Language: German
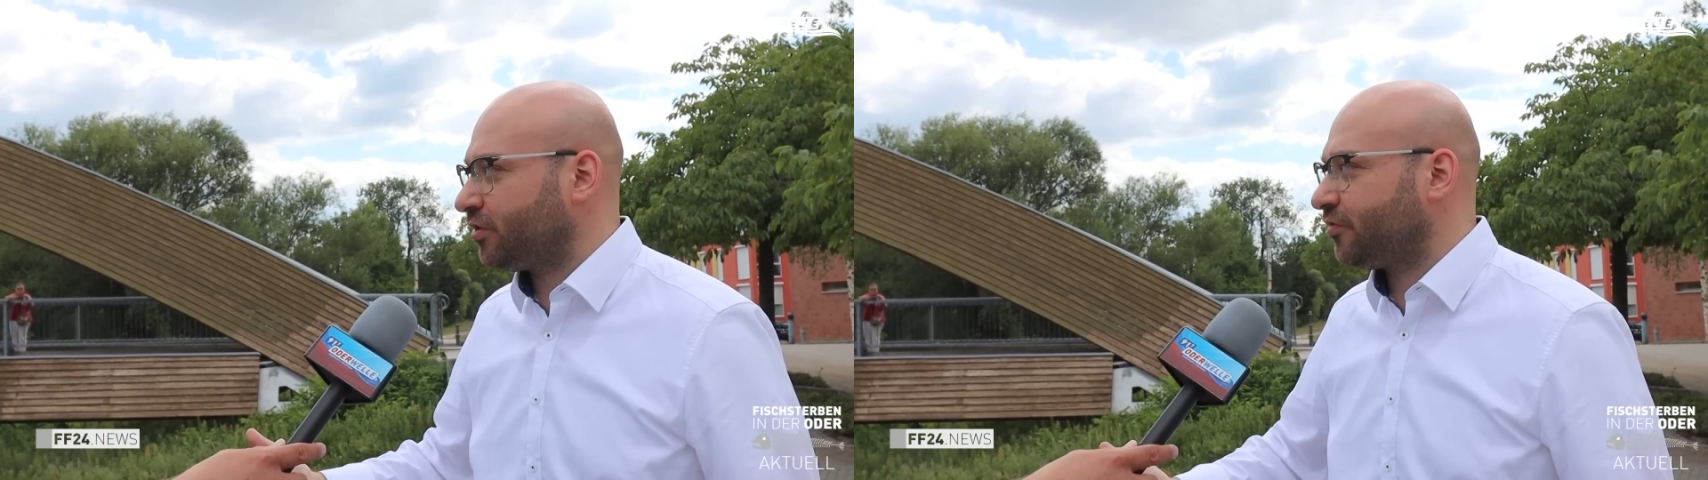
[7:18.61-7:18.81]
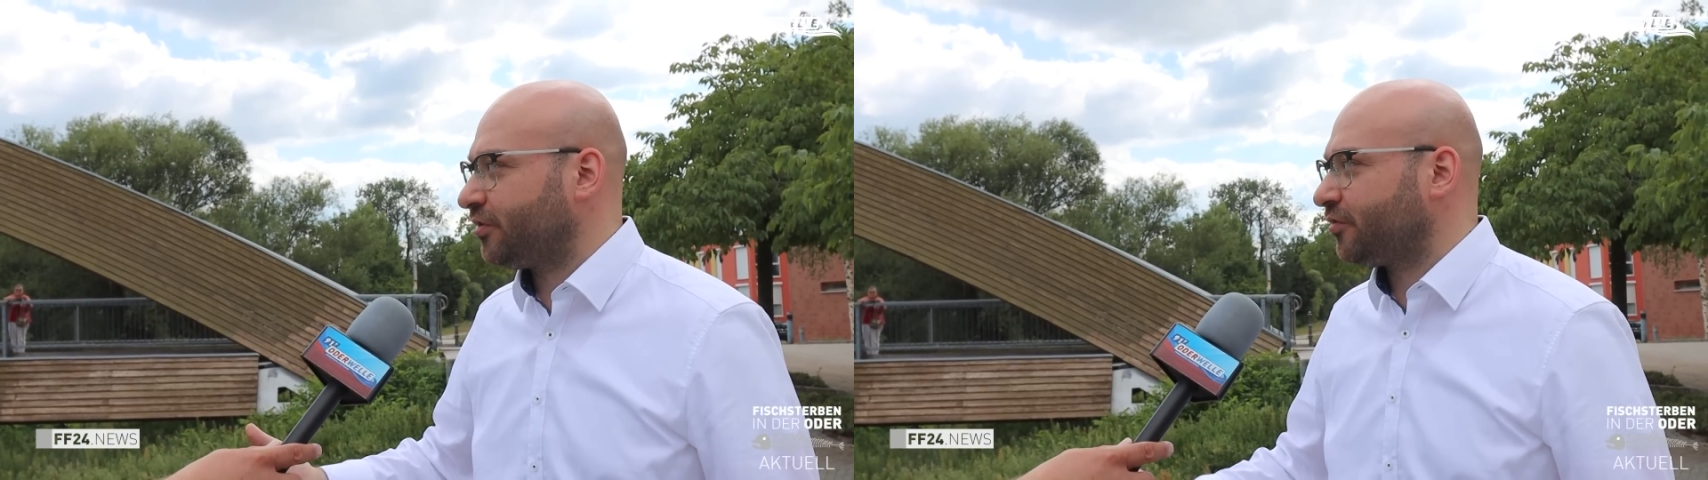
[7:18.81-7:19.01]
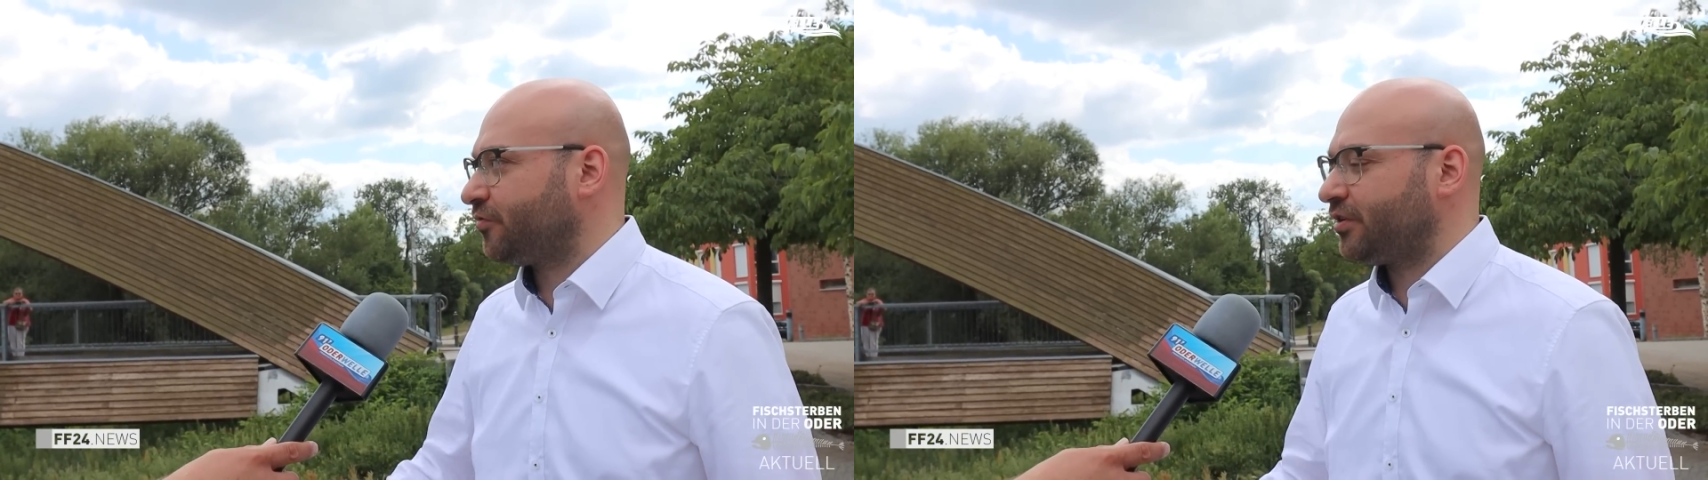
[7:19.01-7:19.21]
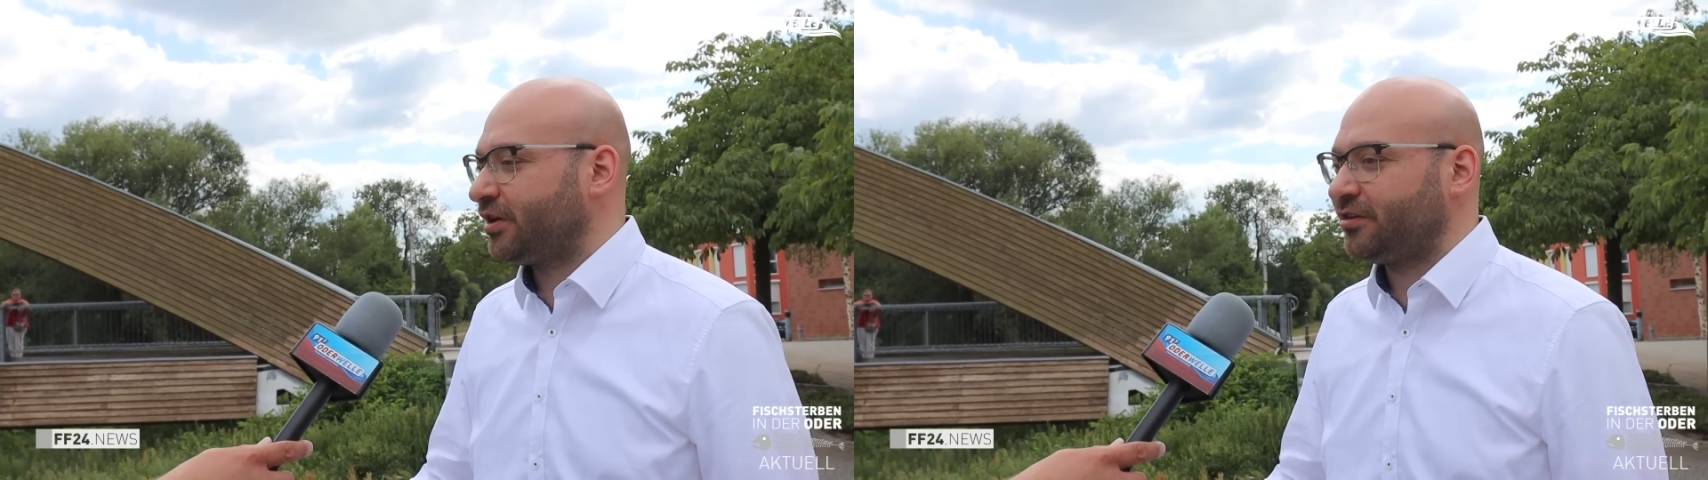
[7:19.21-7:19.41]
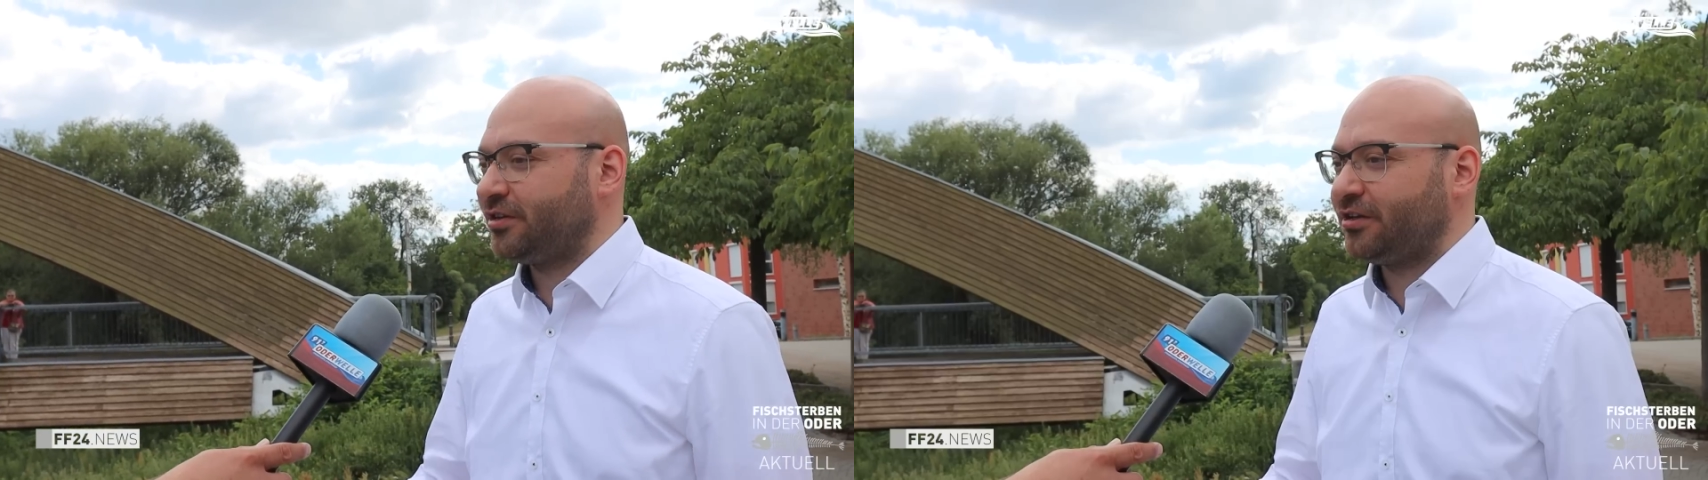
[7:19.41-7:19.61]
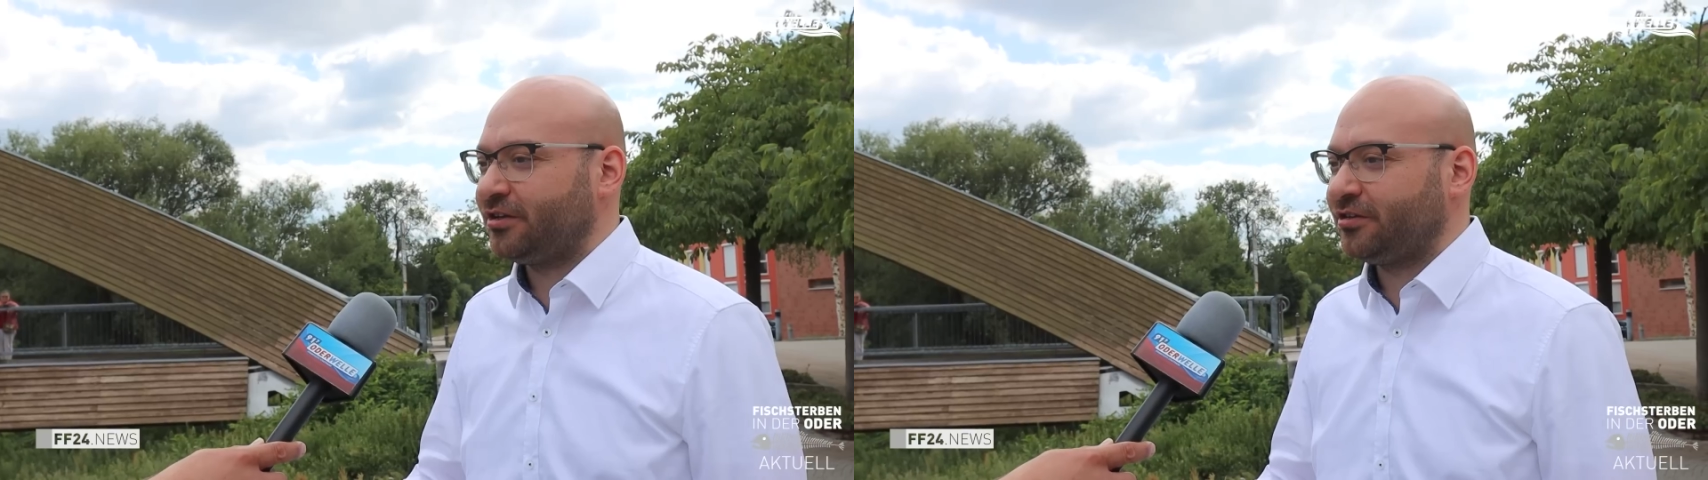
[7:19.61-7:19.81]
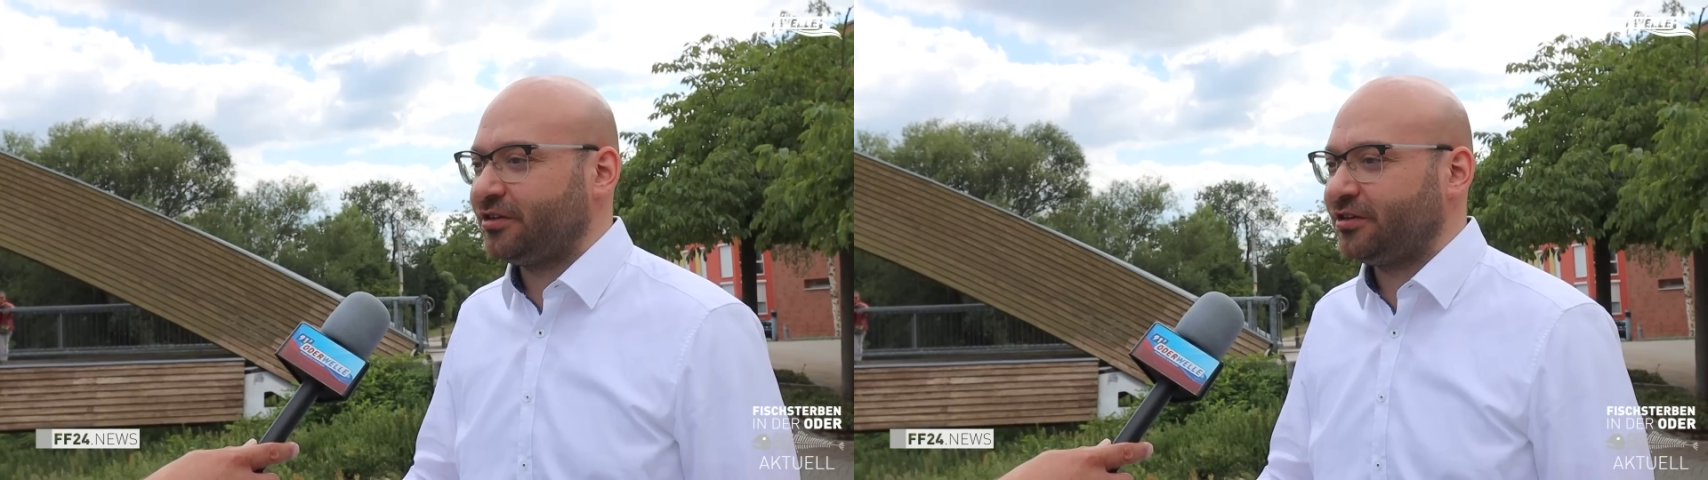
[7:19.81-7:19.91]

und deswegen sind wir dann diejenigen,